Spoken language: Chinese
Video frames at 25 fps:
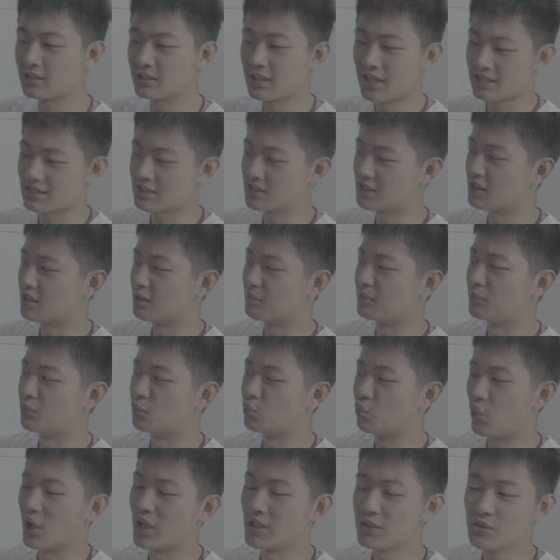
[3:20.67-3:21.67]
它是一个
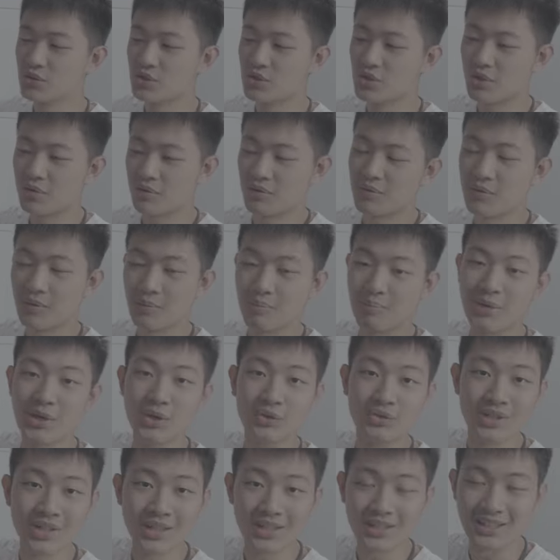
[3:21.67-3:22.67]
完全没
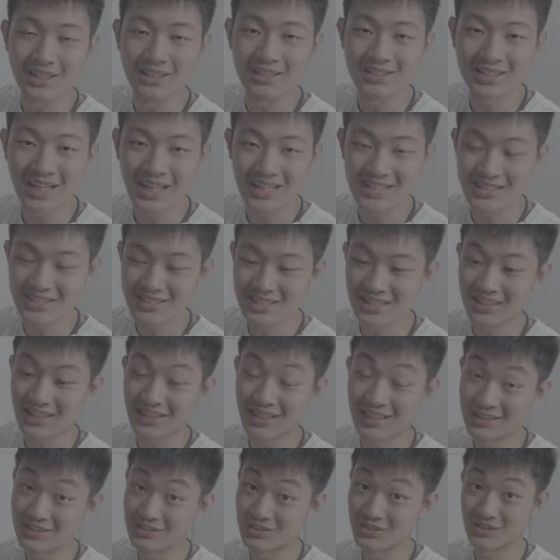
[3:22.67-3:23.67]
有任何弹性的一
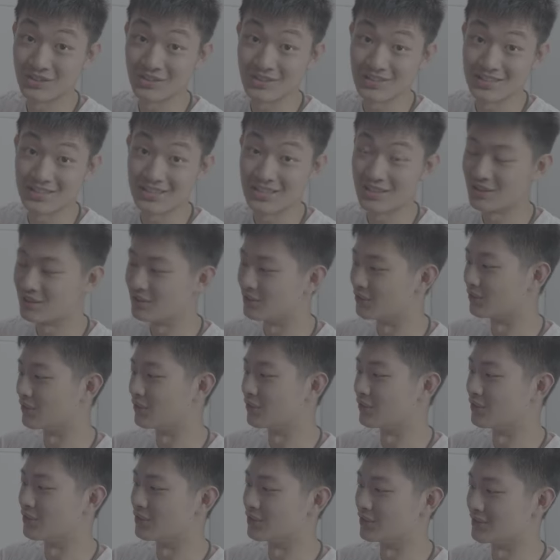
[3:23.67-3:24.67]
个设计，所
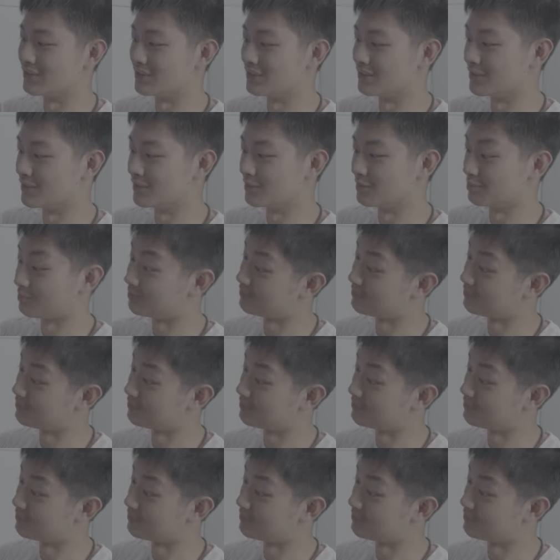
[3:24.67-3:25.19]
以就是。